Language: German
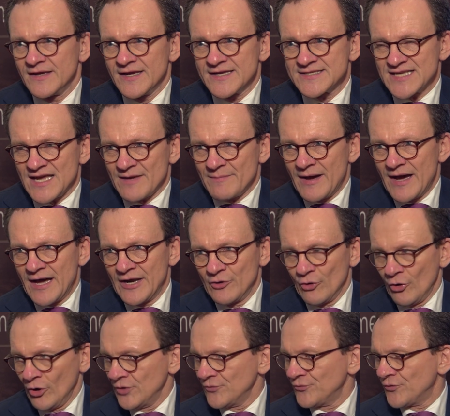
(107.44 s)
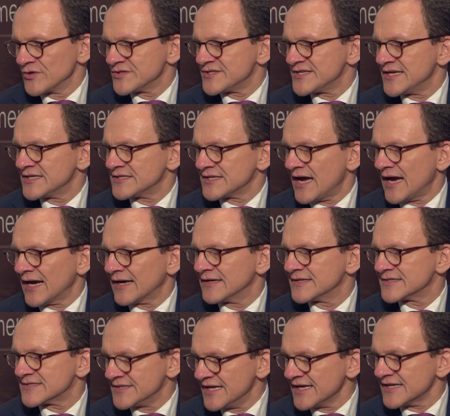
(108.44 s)
Ich sage mal, an neun von zehn Tagen
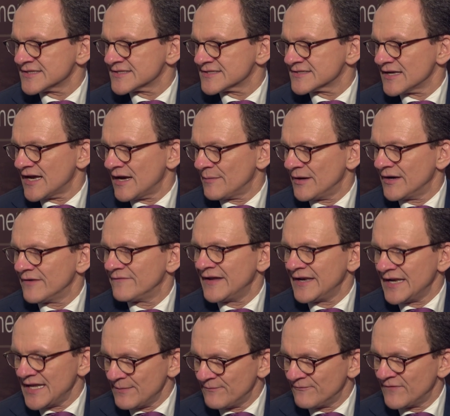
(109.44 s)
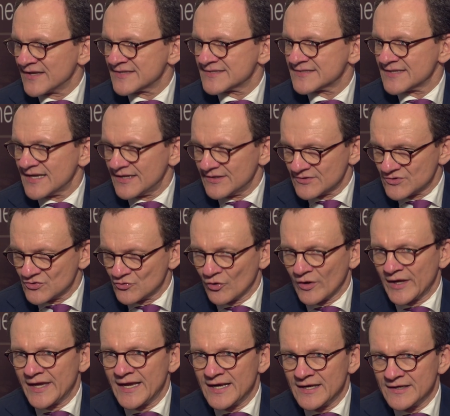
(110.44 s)
ist nichts. Aber wenn eben was zu
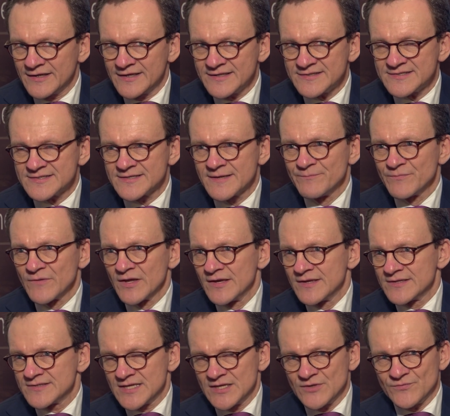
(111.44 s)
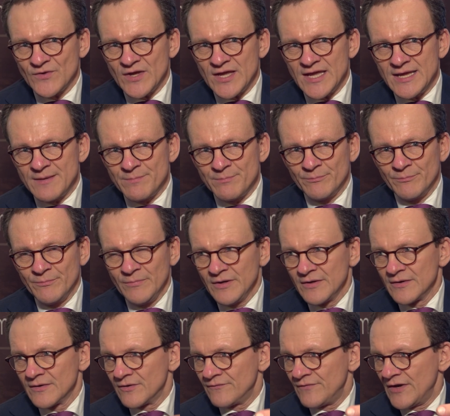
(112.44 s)
regeln ist, sind wir eben
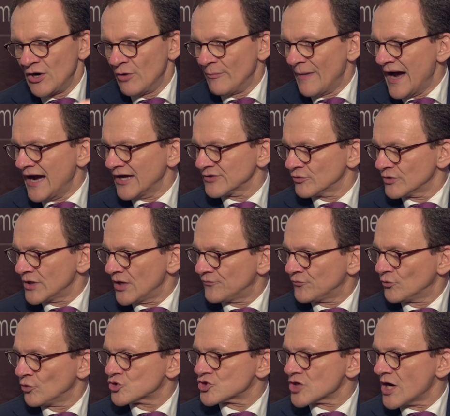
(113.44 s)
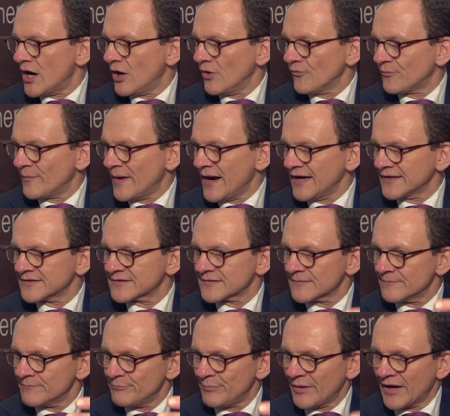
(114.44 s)
wenn um 8 Uhr der Future aufmacht,
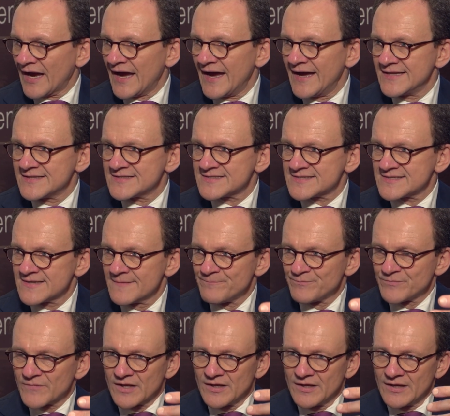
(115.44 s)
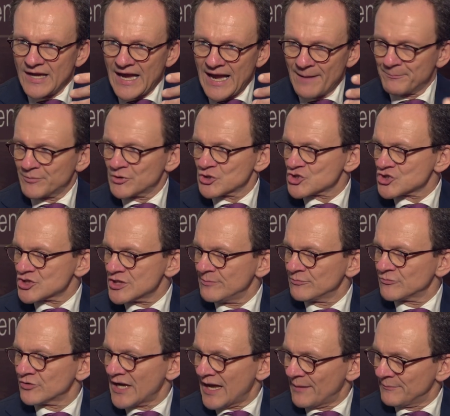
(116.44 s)
bereits
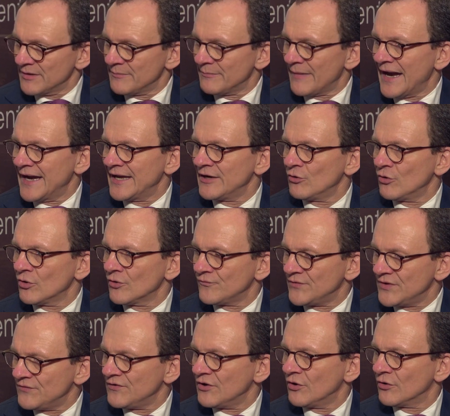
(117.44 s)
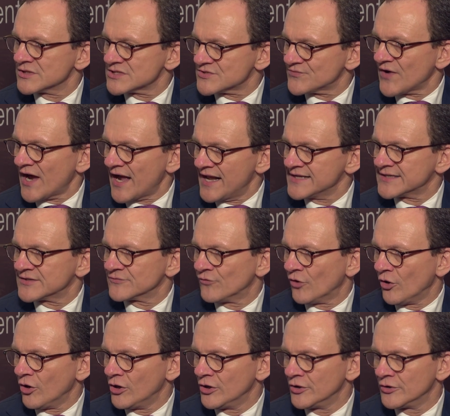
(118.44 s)
abgestimmt und haben eine Meinung, wie wir uns verhalten
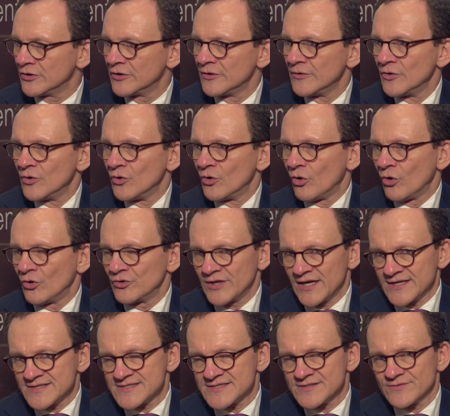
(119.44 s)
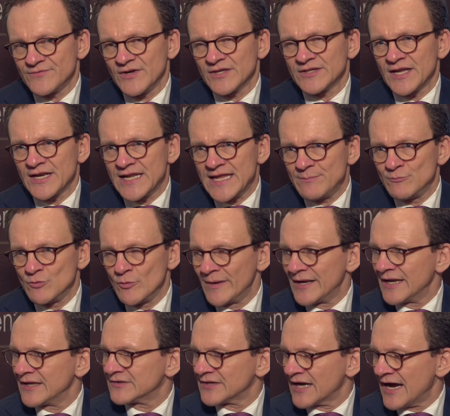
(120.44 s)
wollen. Und das wird dann eben über
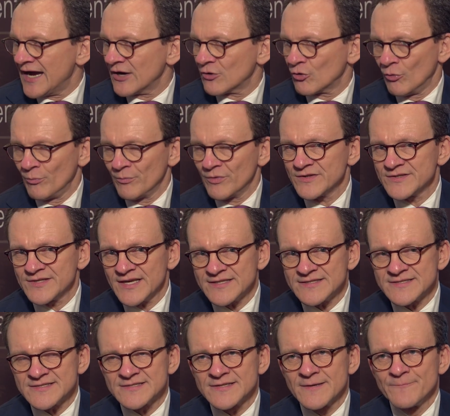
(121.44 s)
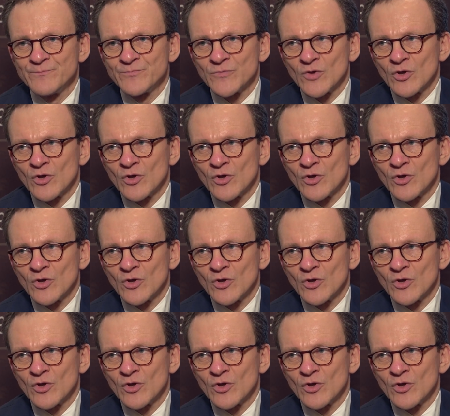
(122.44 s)
den Tag umgesetzt.